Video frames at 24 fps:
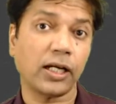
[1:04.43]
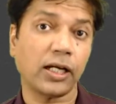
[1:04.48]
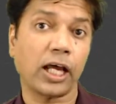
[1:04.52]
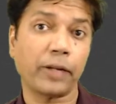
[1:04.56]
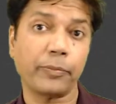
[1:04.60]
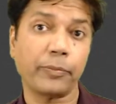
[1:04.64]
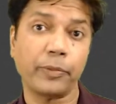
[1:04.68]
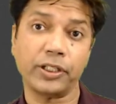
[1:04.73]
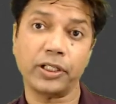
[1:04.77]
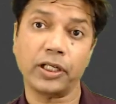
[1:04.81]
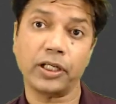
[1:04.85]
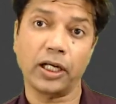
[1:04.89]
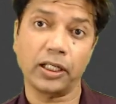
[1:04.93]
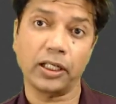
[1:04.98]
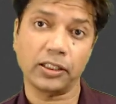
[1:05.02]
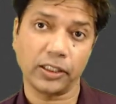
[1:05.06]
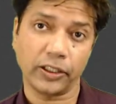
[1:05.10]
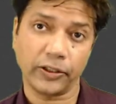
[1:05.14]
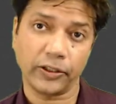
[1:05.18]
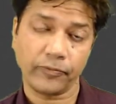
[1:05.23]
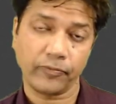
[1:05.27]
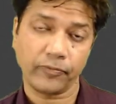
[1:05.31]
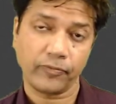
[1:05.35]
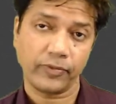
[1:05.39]
अंधकार में दिखा
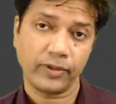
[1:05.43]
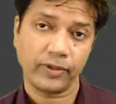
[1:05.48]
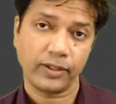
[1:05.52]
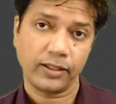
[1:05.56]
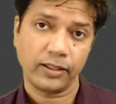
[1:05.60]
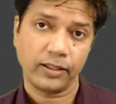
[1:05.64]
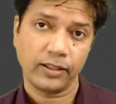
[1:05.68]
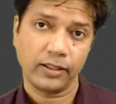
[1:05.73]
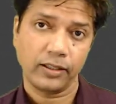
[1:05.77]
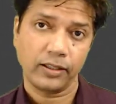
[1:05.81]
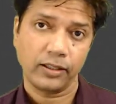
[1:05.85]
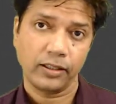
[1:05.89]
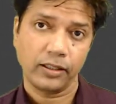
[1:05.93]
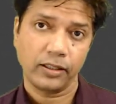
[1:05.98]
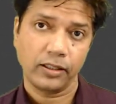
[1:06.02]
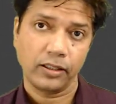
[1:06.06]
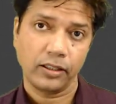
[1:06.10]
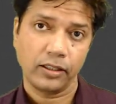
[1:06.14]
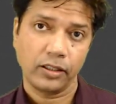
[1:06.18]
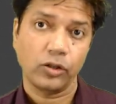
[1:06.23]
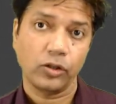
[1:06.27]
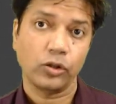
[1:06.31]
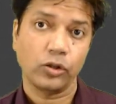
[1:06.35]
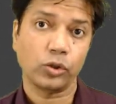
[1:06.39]
था
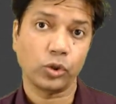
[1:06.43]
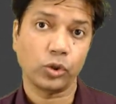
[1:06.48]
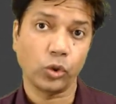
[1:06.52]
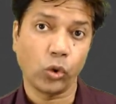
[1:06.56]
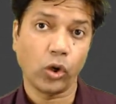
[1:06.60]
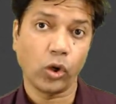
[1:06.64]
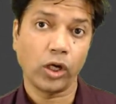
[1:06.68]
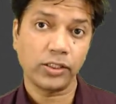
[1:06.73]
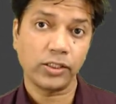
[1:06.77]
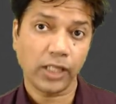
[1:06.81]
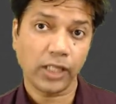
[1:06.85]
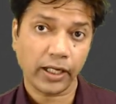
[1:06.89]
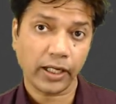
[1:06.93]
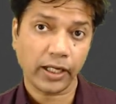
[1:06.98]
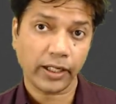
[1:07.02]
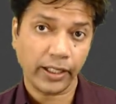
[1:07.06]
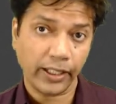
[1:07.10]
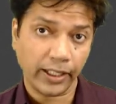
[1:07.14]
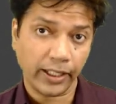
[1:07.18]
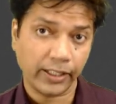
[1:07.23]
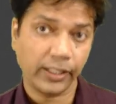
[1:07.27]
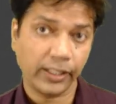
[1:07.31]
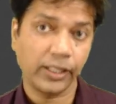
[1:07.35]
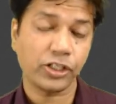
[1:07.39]

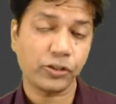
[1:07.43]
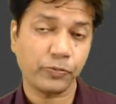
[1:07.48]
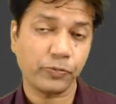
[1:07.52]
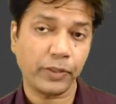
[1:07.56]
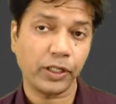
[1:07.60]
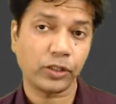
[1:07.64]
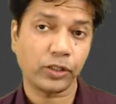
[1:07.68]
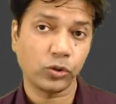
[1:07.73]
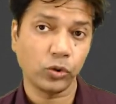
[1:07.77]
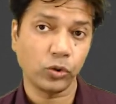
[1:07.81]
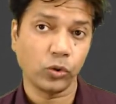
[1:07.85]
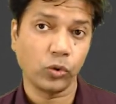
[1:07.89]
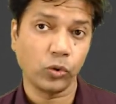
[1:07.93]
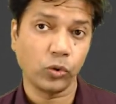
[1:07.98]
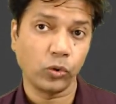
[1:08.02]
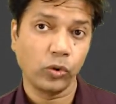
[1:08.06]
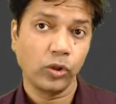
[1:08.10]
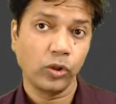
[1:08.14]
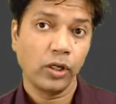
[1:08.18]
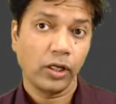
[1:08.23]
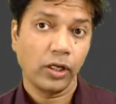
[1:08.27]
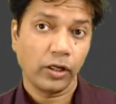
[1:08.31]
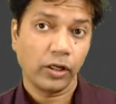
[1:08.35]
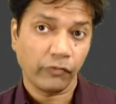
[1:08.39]
2021 में तो
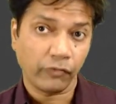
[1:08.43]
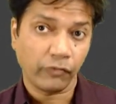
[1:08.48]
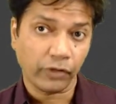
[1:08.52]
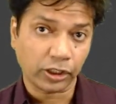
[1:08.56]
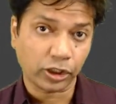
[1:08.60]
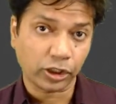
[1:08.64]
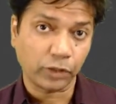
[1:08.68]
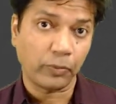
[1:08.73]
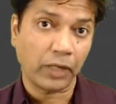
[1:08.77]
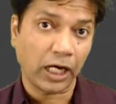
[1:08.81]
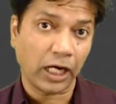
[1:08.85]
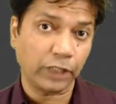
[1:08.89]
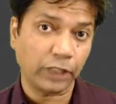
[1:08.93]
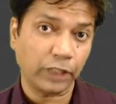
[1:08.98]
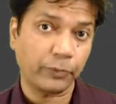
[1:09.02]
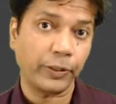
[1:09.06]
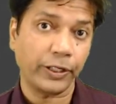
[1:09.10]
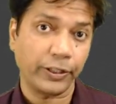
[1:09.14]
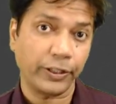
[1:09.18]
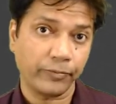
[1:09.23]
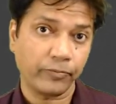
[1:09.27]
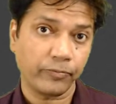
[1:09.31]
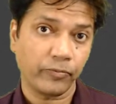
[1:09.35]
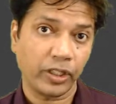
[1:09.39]
वर्तमान
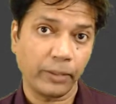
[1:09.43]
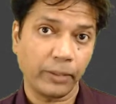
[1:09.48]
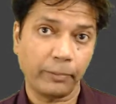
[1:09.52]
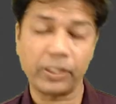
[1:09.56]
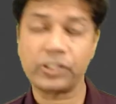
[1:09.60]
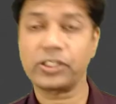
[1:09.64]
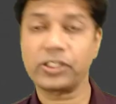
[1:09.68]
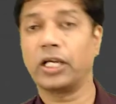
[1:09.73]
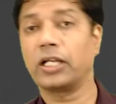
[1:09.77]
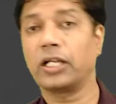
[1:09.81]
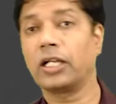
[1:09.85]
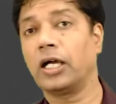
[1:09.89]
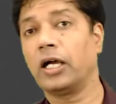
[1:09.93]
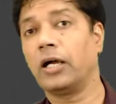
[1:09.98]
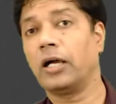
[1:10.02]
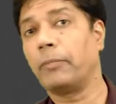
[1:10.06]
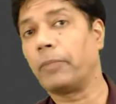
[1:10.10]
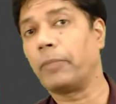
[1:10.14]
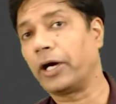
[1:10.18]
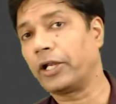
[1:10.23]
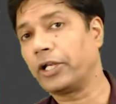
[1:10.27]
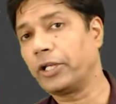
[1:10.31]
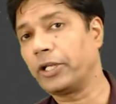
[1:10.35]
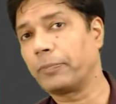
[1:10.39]
भी बचाना
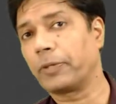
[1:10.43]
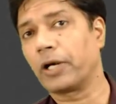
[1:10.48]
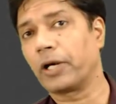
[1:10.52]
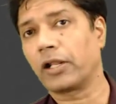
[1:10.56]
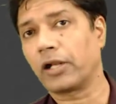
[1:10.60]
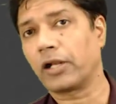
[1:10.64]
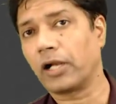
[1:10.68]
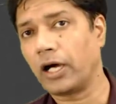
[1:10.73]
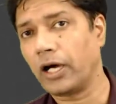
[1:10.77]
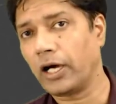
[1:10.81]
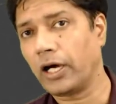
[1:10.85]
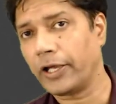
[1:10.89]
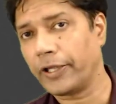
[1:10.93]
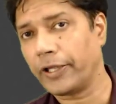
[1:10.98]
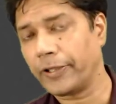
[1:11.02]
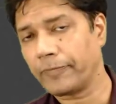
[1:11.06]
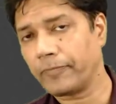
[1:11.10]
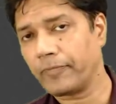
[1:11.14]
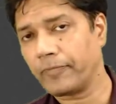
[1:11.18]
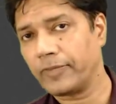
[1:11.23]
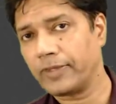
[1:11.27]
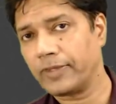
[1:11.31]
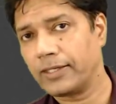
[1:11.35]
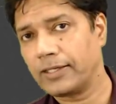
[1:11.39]
भारी पड़ रहा है
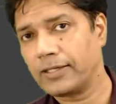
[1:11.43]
